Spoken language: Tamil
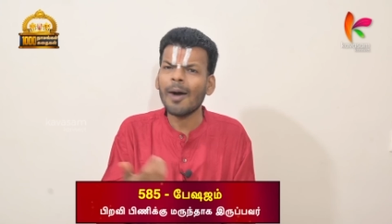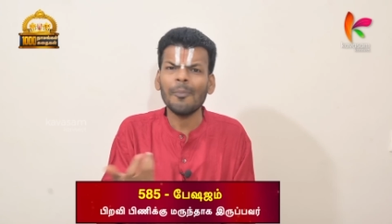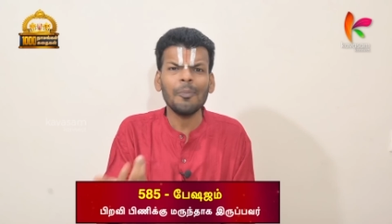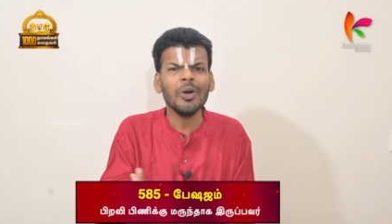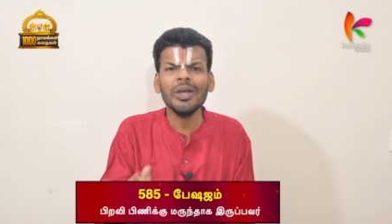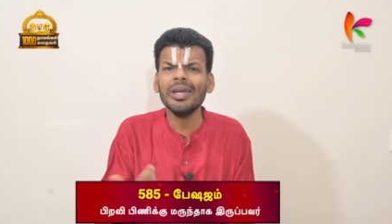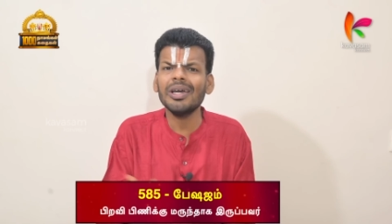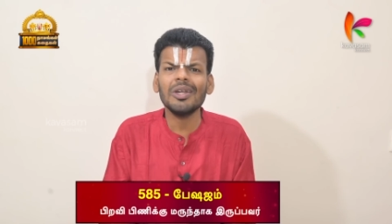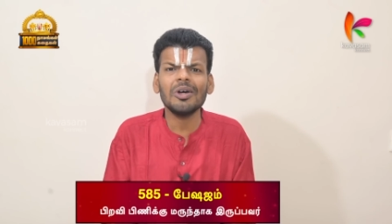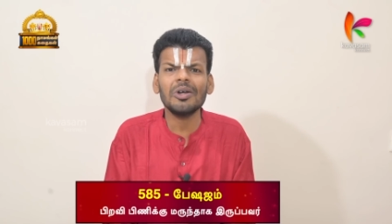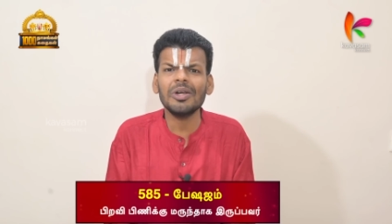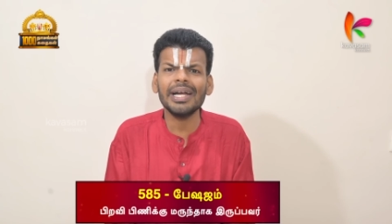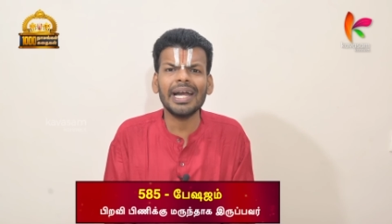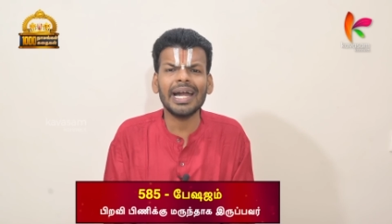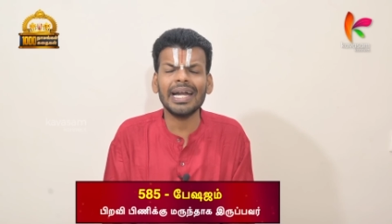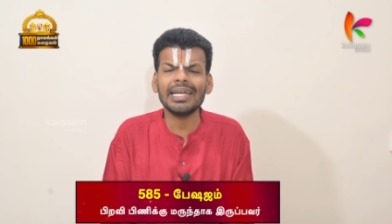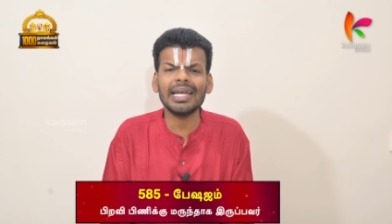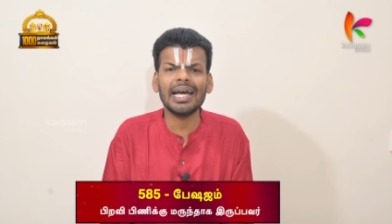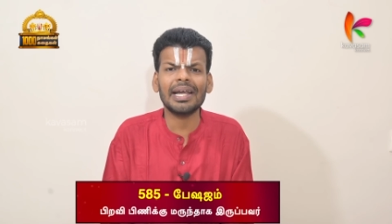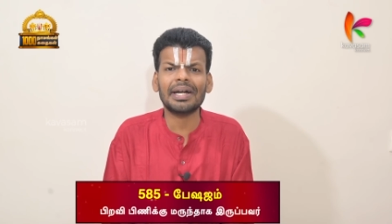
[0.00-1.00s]
அப்போ எல்லாரும்
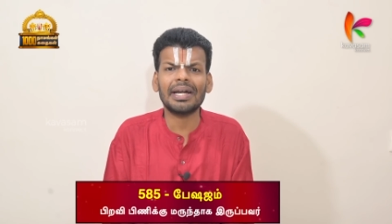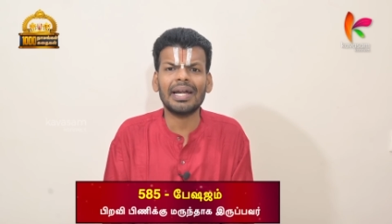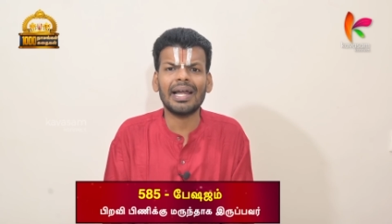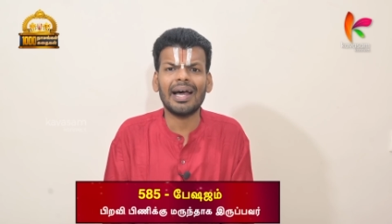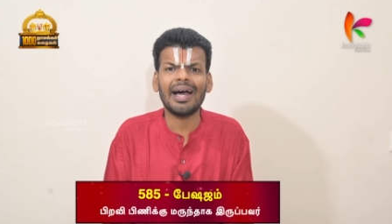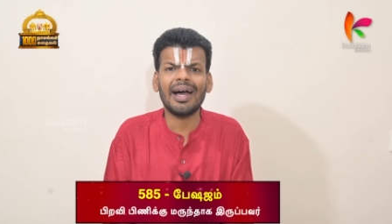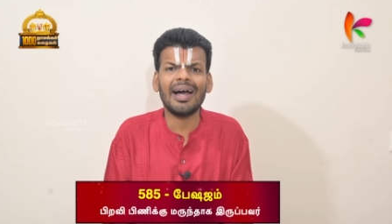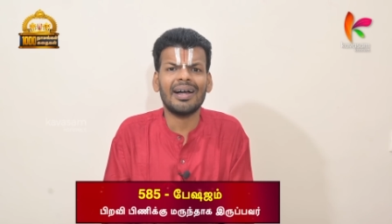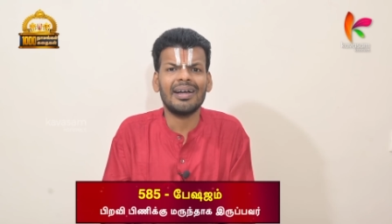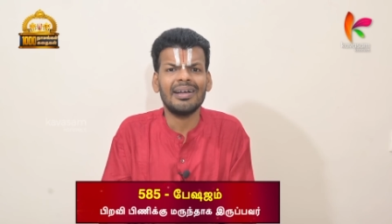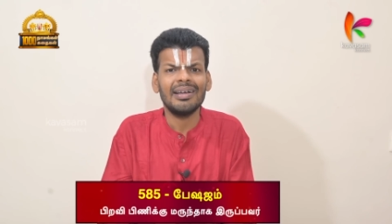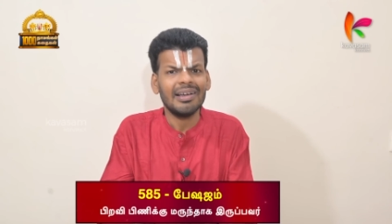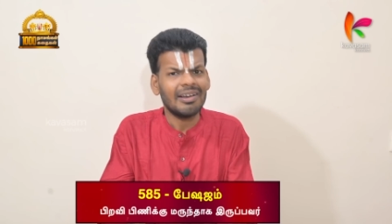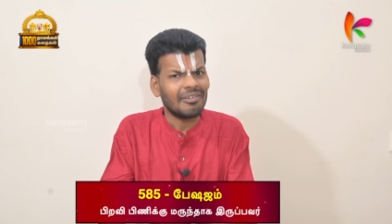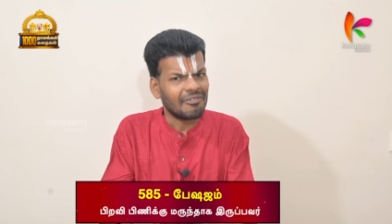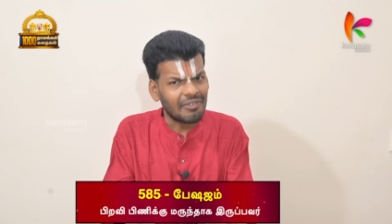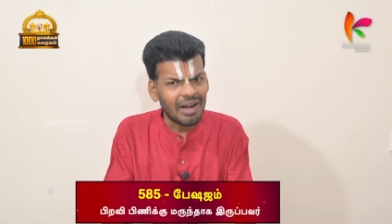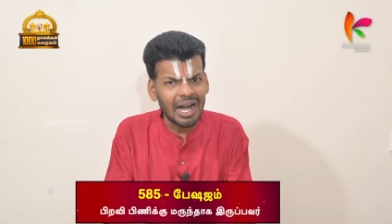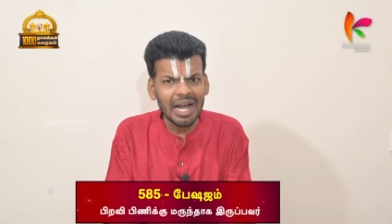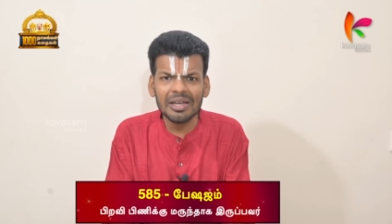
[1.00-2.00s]
கேட்டார்களா
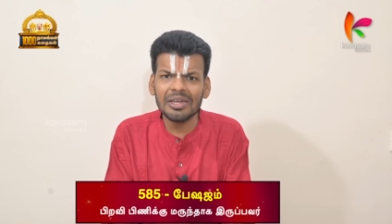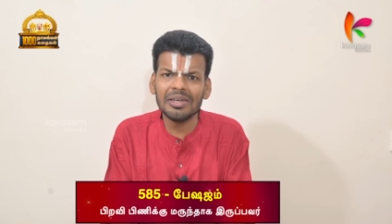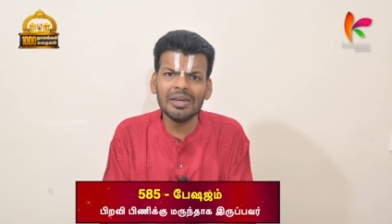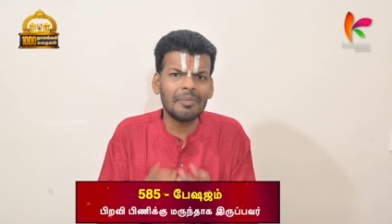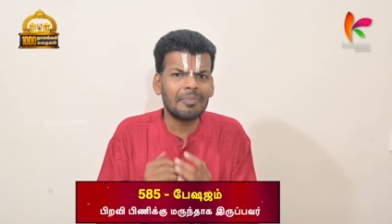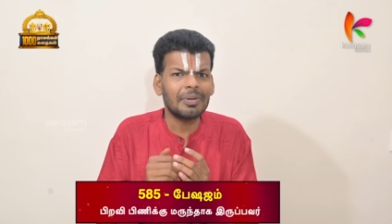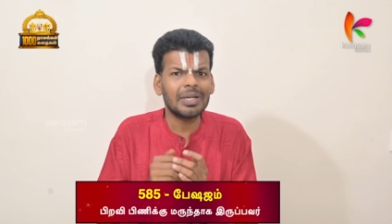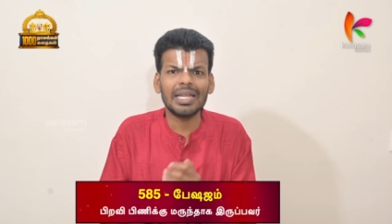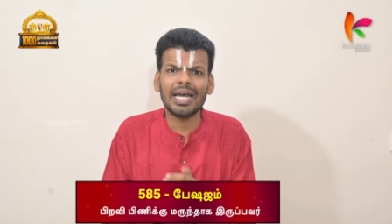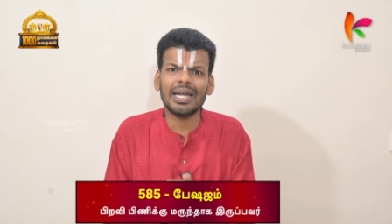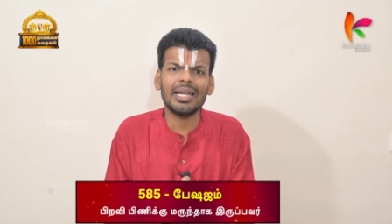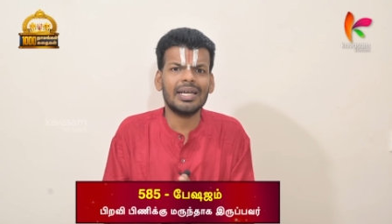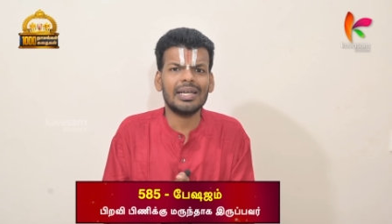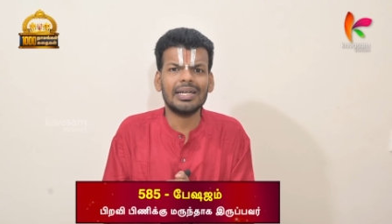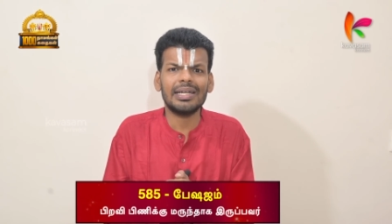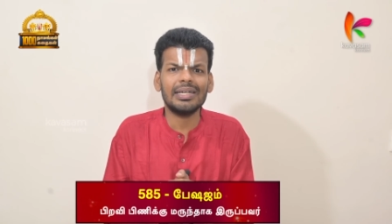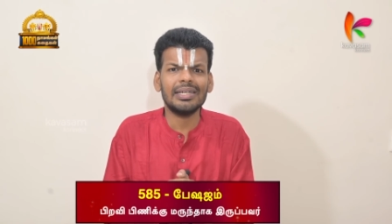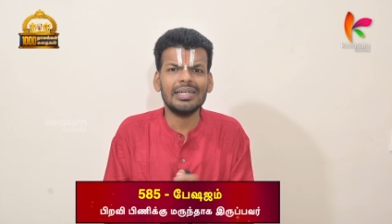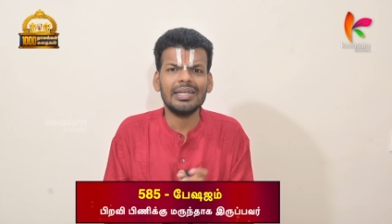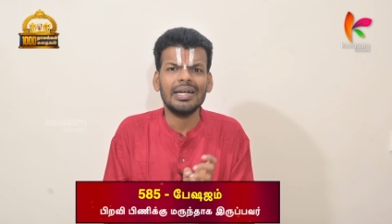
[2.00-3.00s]
வாக்கியம் அப்படித்தானே
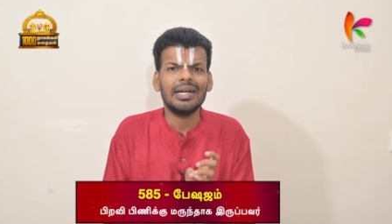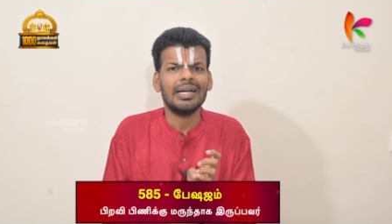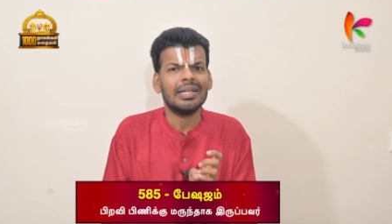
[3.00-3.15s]
இருக்கு